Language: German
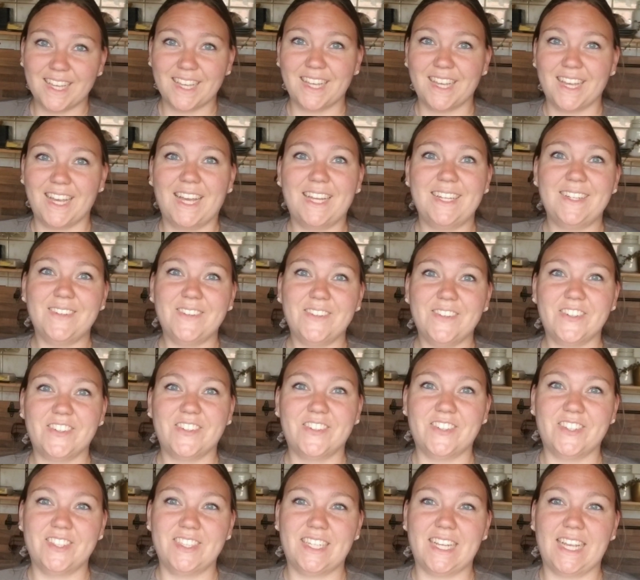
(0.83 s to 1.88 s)
Hallo
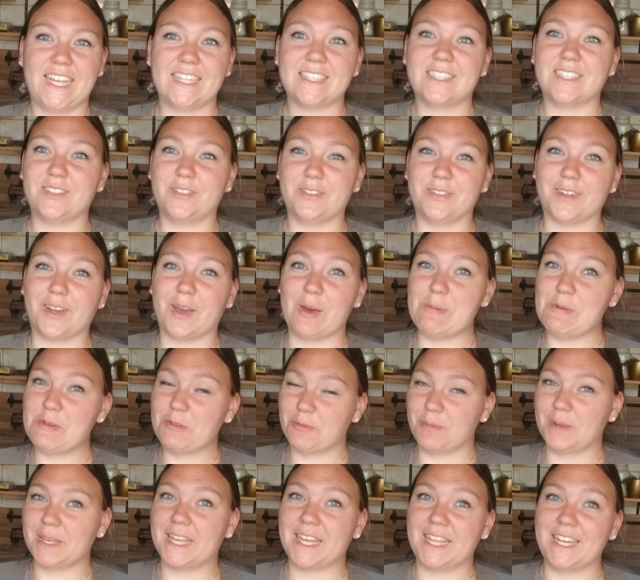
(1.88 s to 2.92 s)
und herzlich willkommen auf
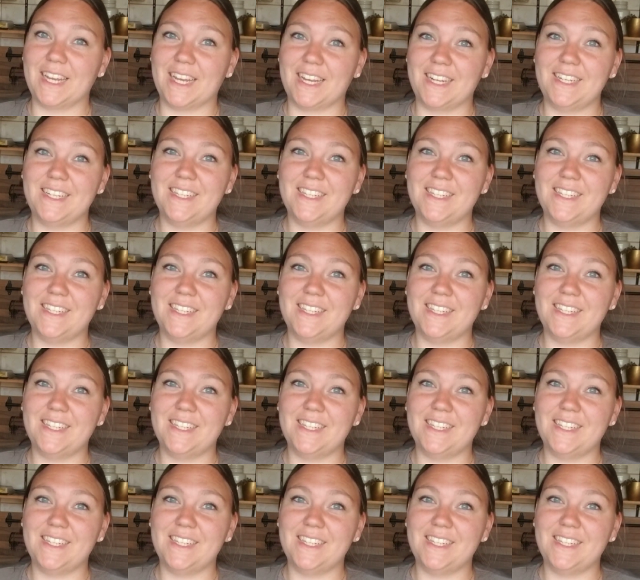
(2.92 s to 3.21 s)
meinem Kanal.